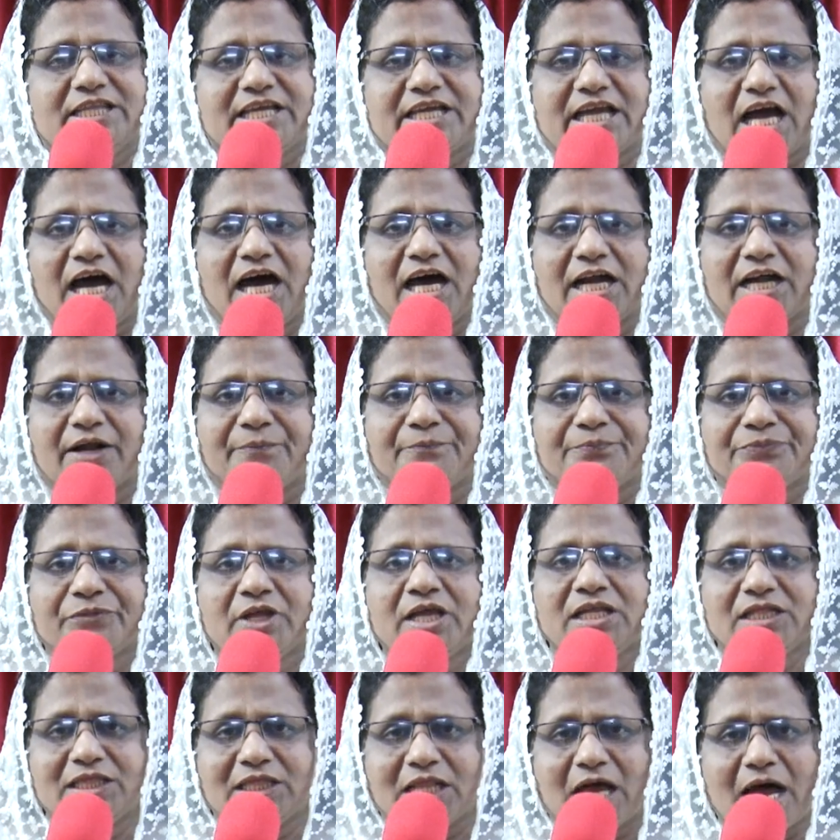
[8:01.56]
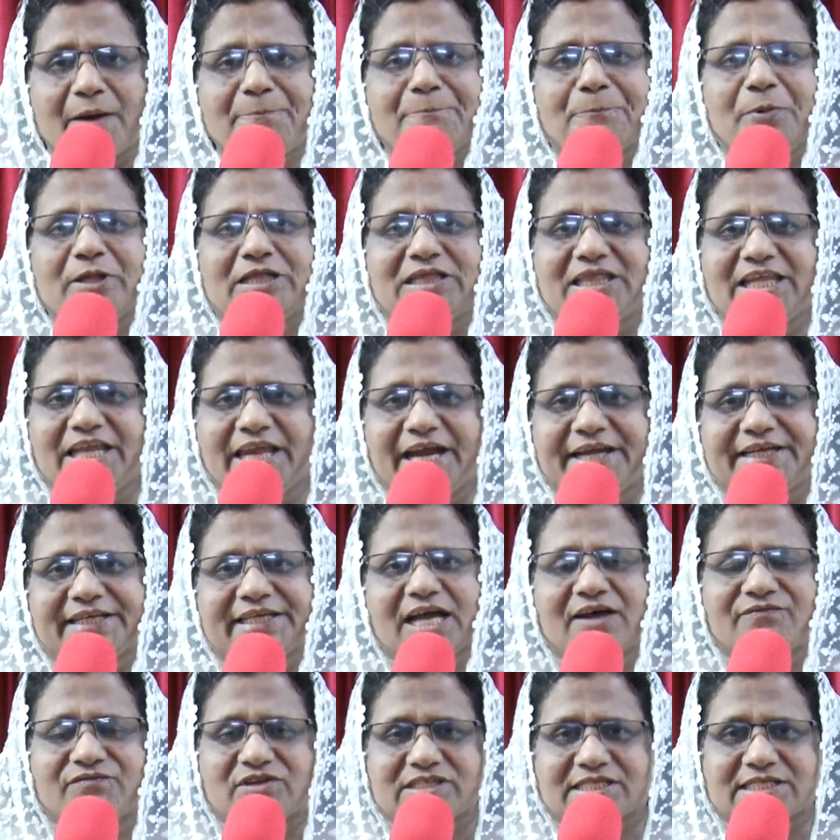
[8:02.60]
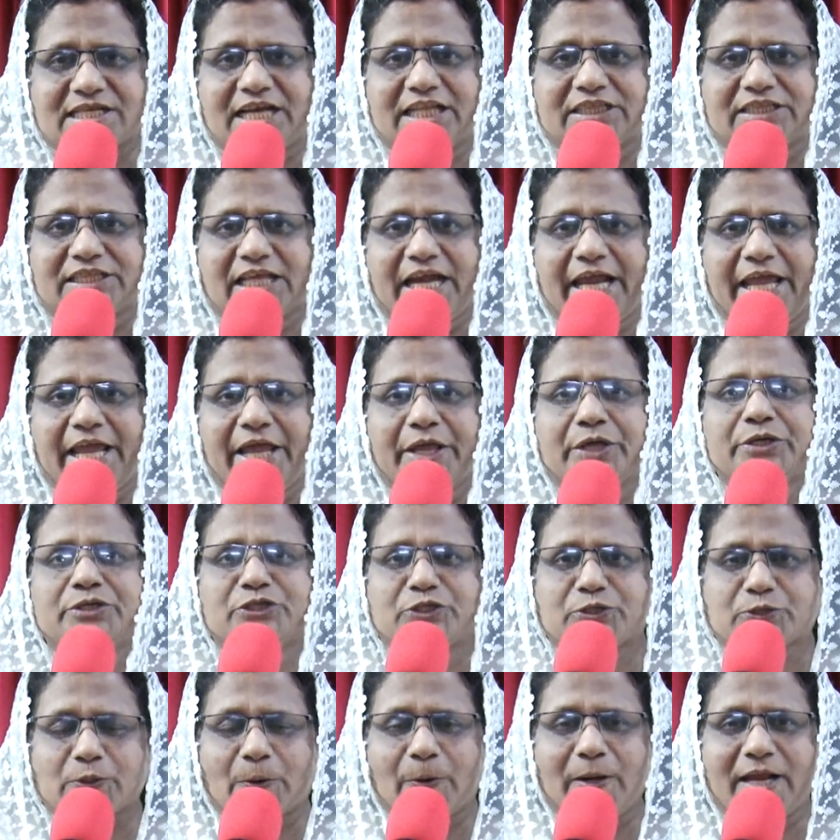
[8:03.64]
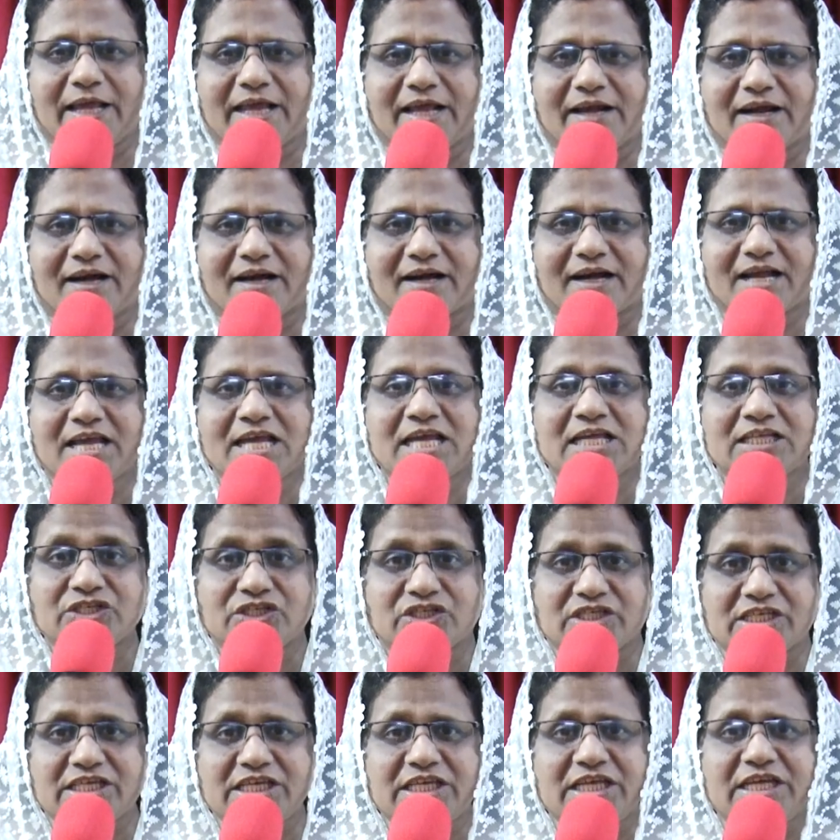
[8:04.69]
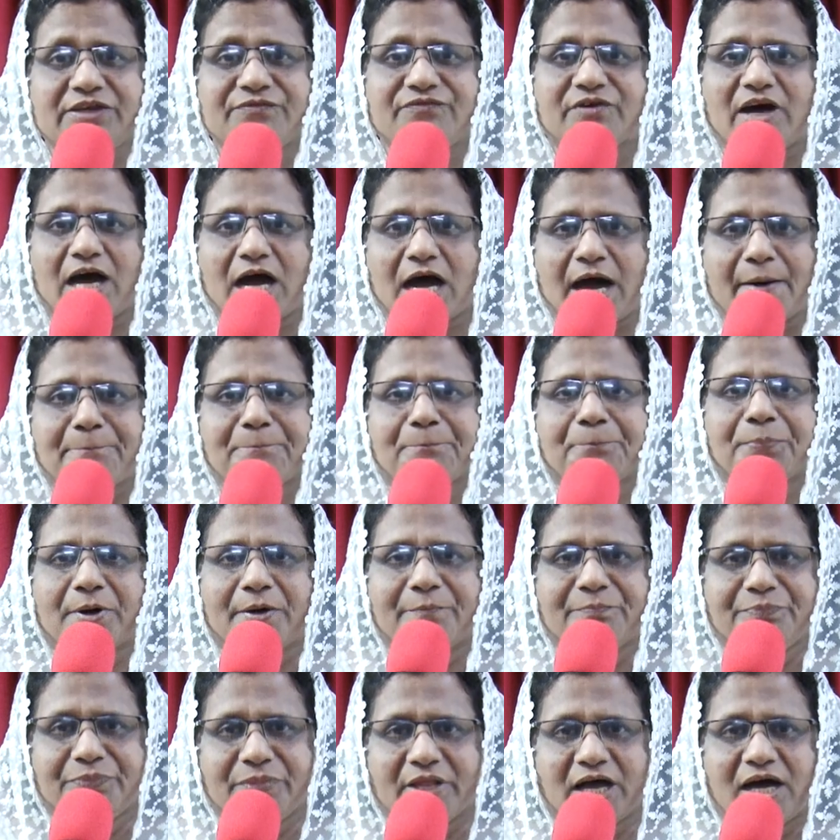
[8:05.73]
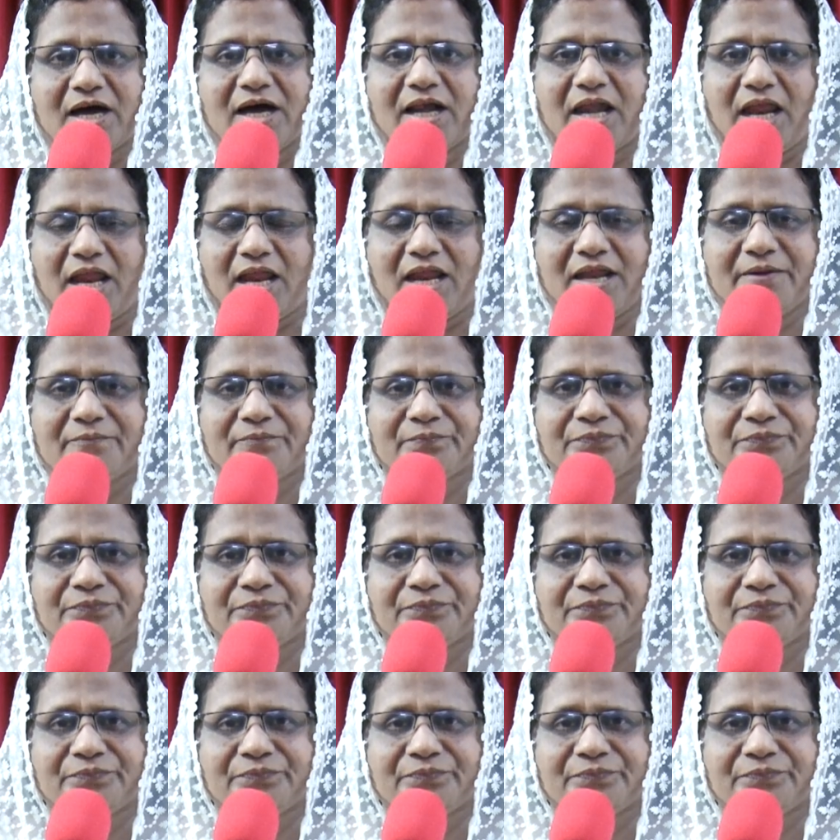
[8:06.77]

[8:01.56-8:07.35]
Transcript: அதிகாரம் நாற்பத்தி எட்டாம் வசனத்திலே சொல்லுகிறார் ஜீவ அப்பம் நானே